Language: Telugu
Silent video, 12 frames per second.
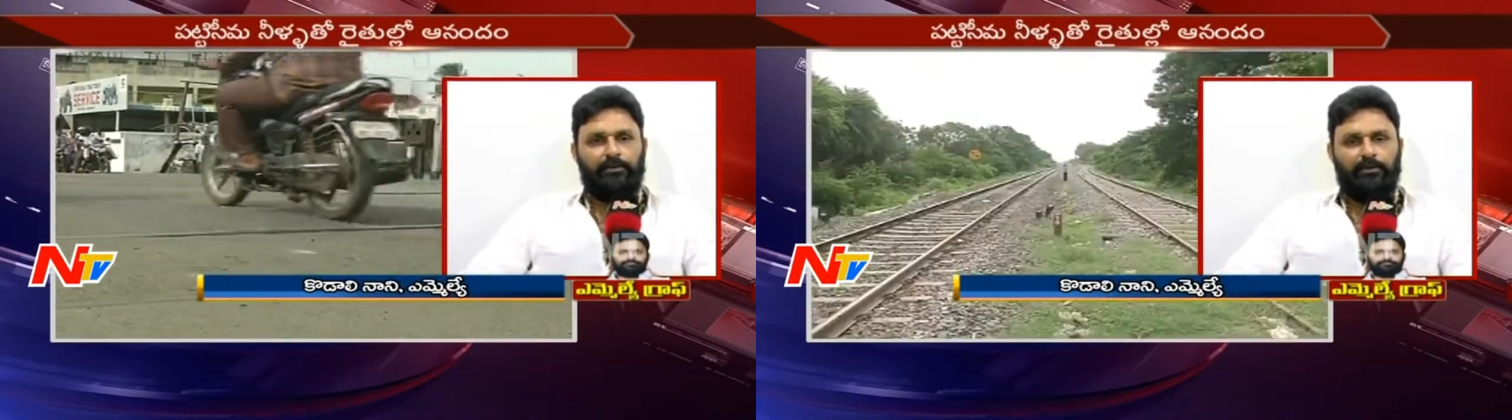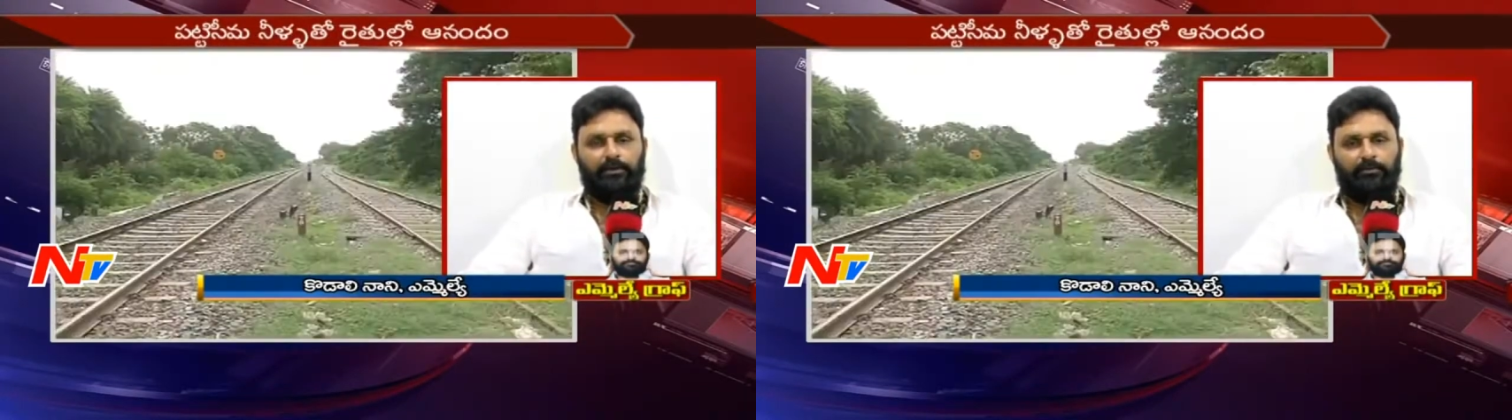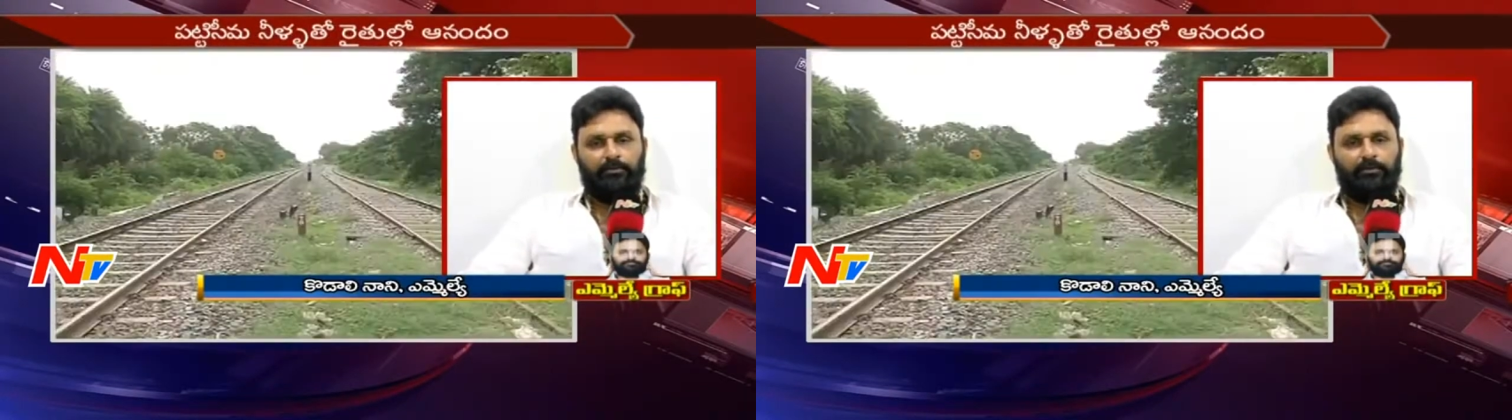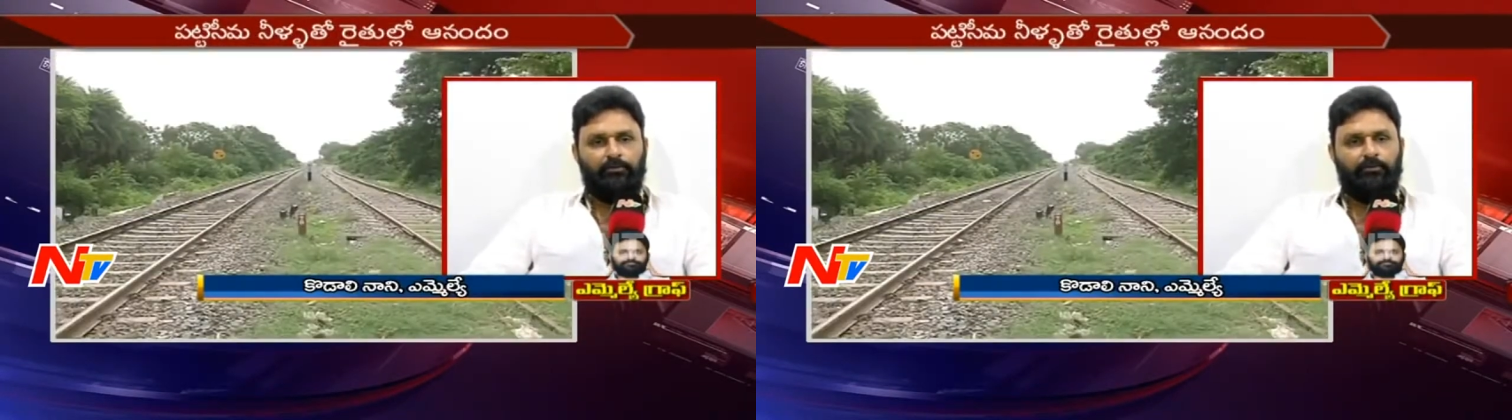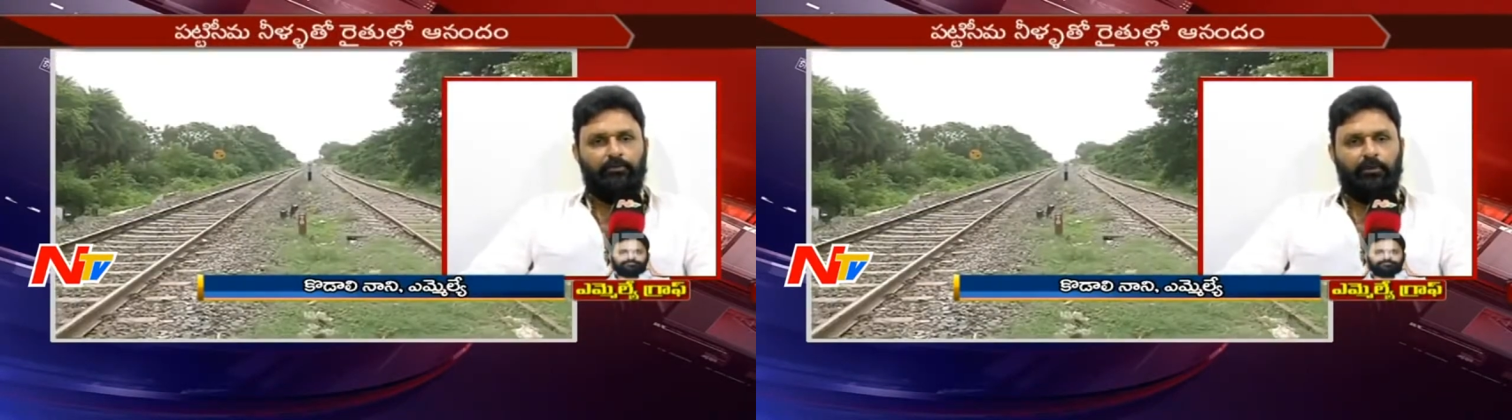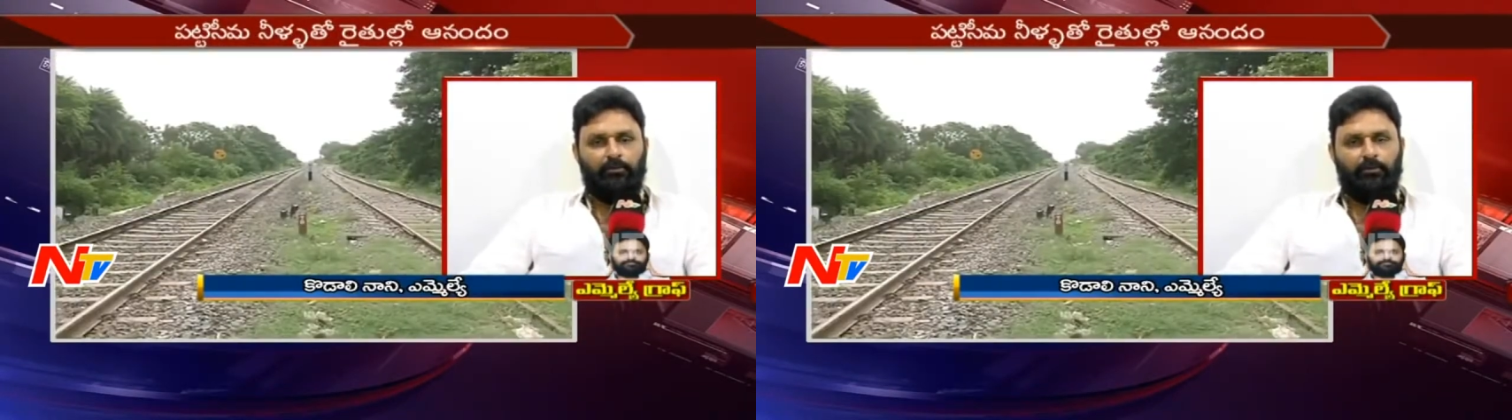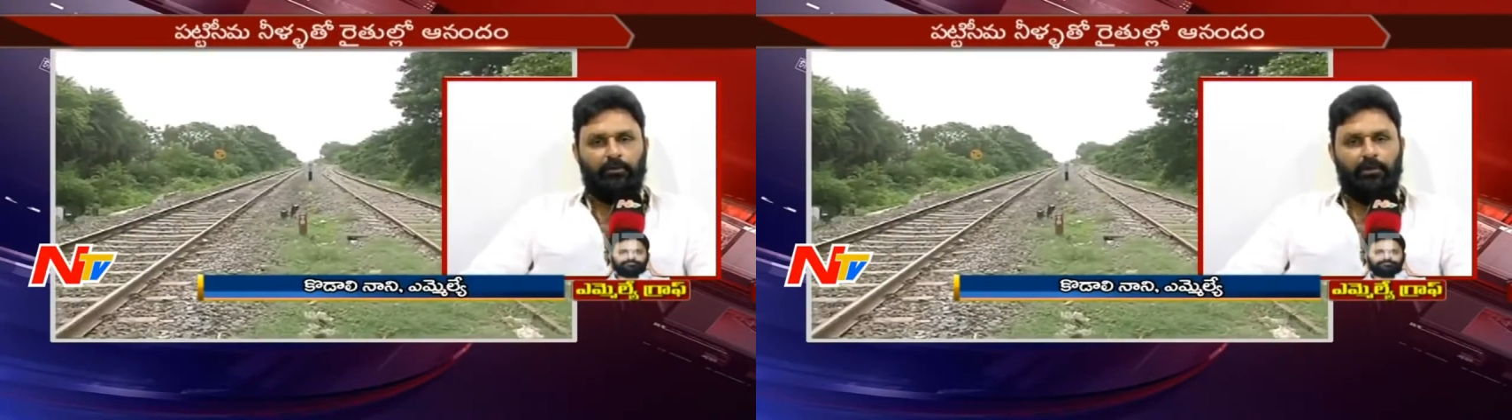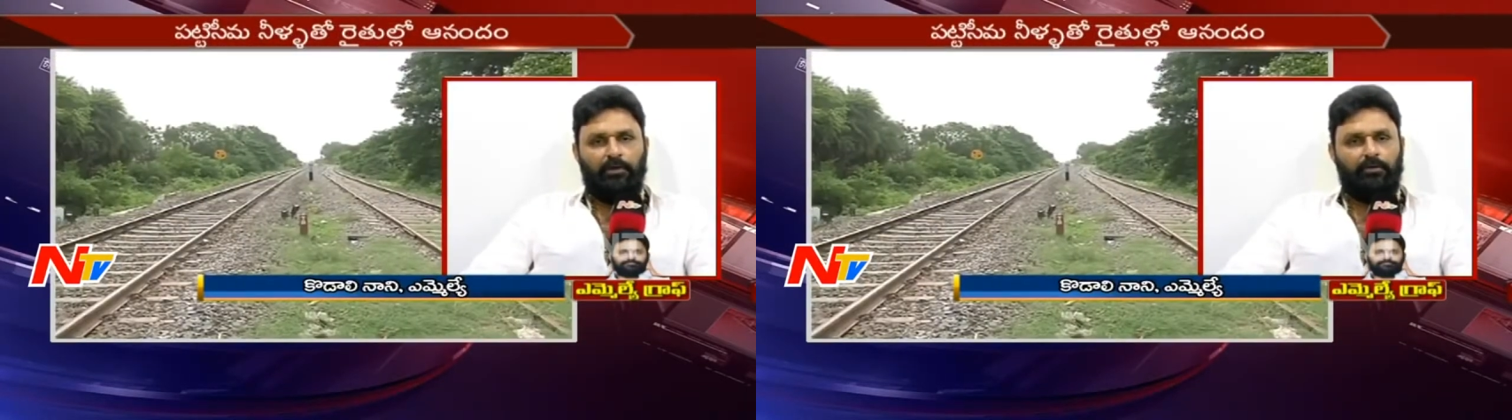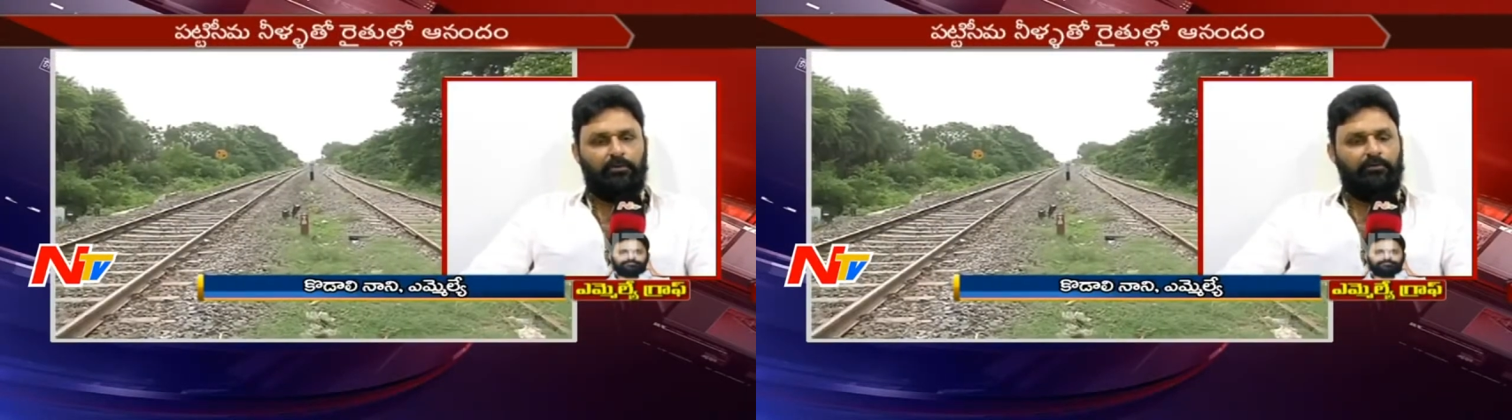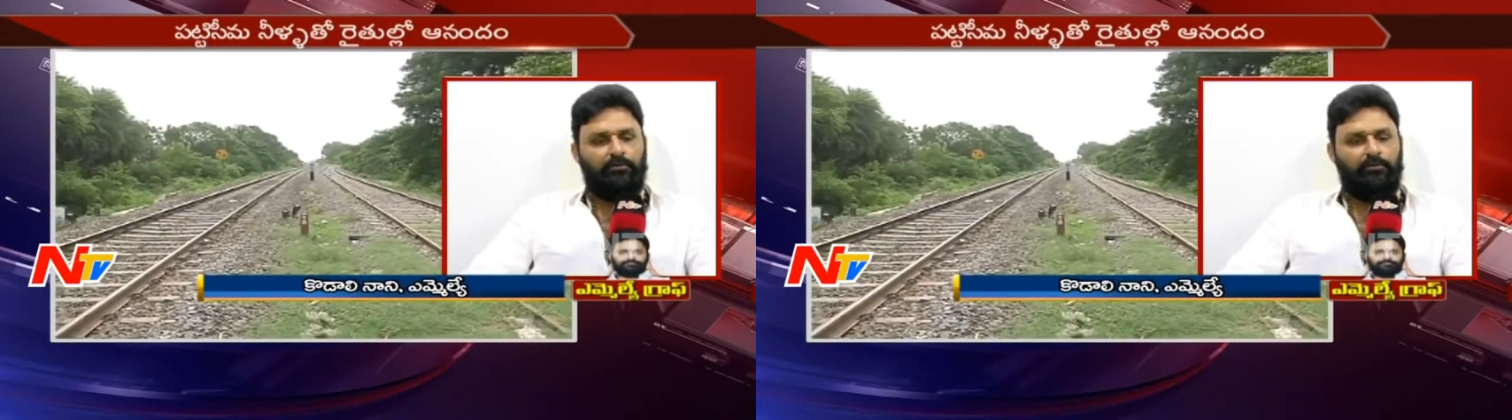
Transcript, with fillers: లేకపోతే గుడివాడ రూరల్